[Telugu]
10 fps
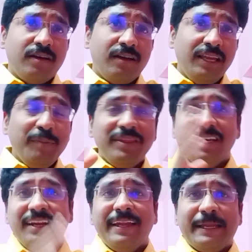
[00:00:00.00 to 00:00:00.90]
ఈ
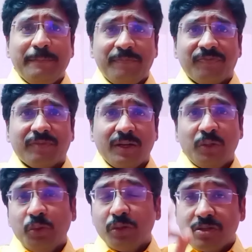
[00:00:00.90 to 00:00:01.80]
మధ్యనే
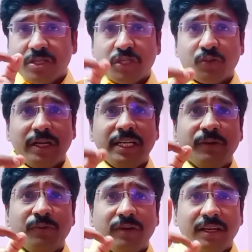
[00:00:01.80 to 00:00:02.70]
టూ థౌజండ్ ట్వంటీ
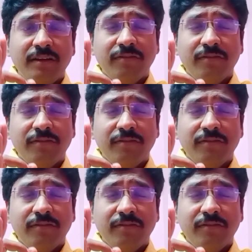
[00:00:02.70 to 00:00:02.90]
వన్